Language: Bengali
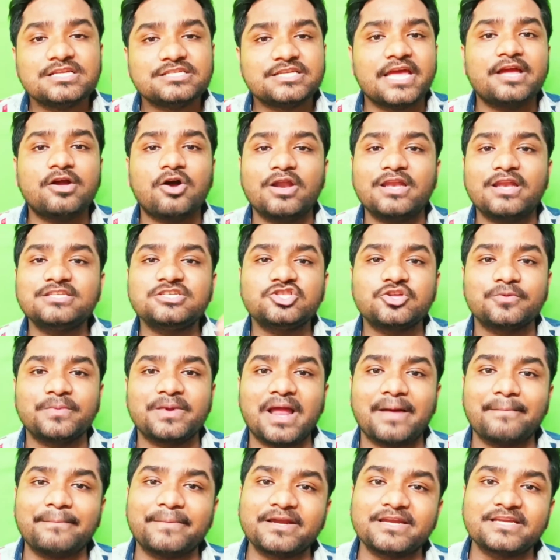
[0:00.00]
সেই কলেজে
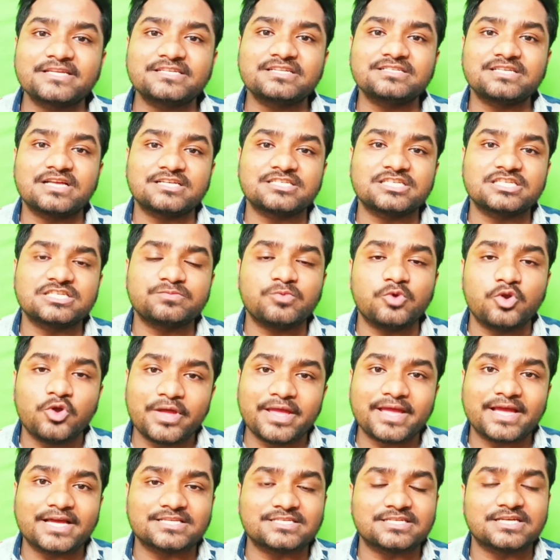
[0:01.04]
তোমার আপগ্রেডেশন সাকসেসফুল
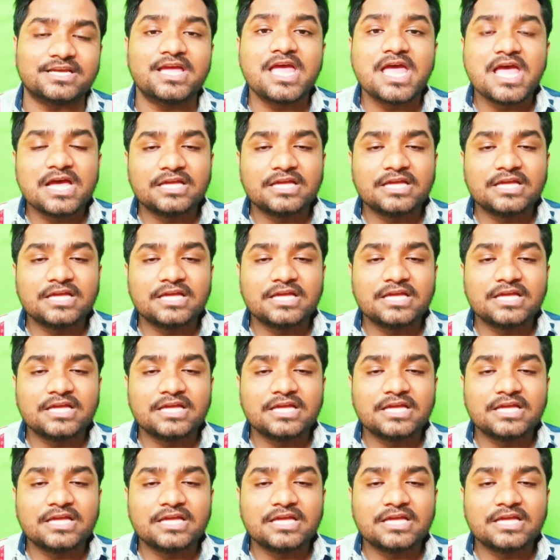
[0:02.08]
হয়ে গেছে